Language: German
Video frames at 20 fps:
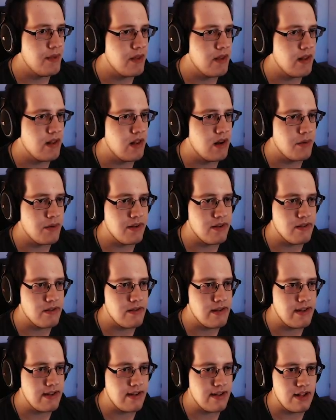Ich glaube, das
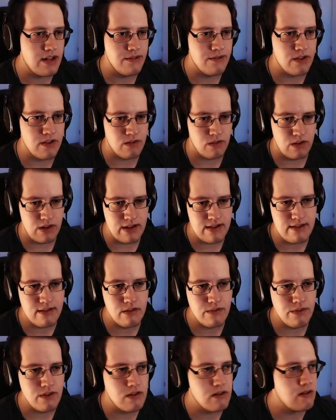sollte ich dann einfach so lassen
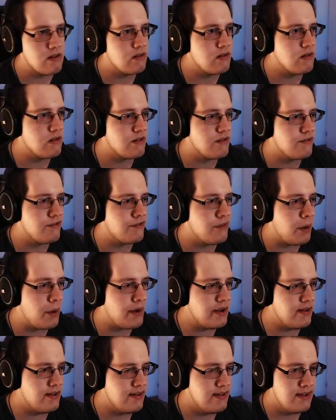und wir sollten uns
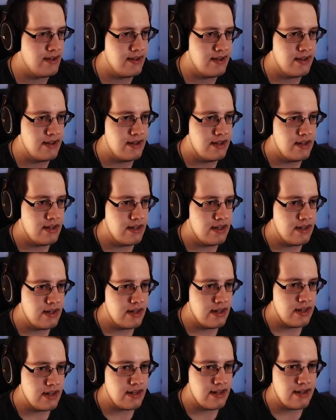freuen,
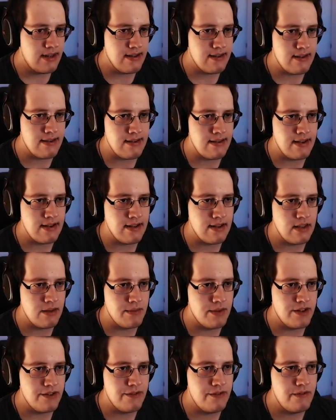dass es
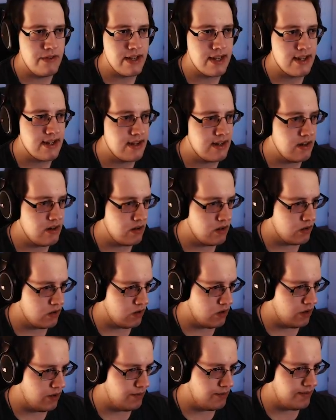irgendjemand
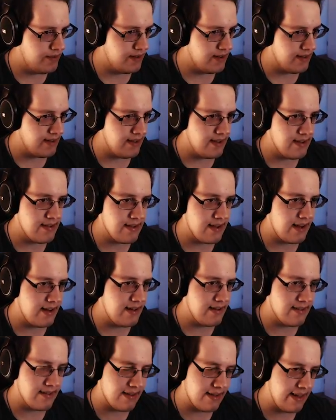weggeräumt hat. Hier ist
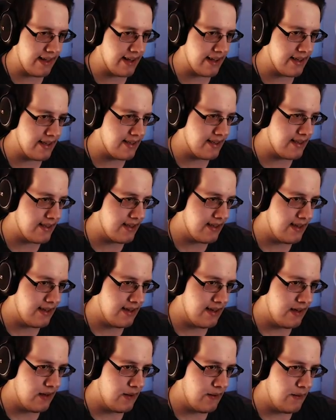alles gleich.
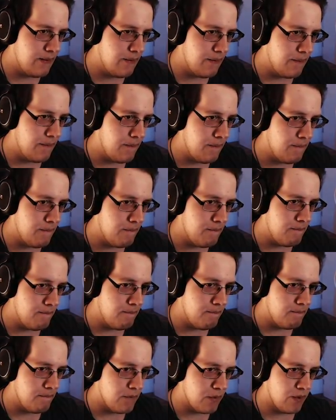
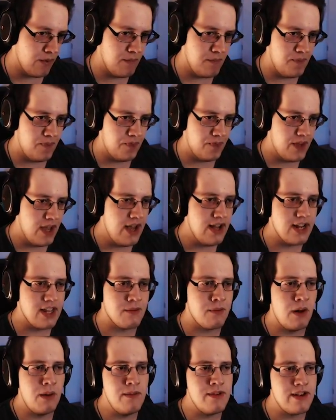Na? Das
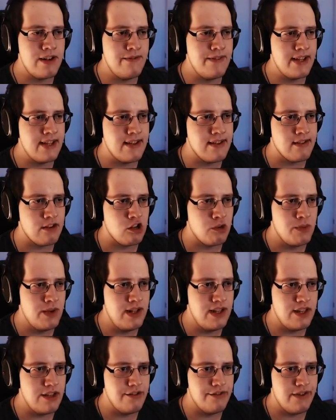Problem ist halt wirklich, dass das Spiel
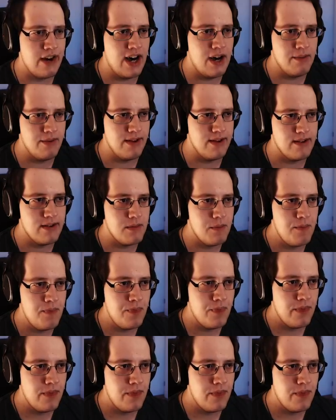nicht in Farbe ist,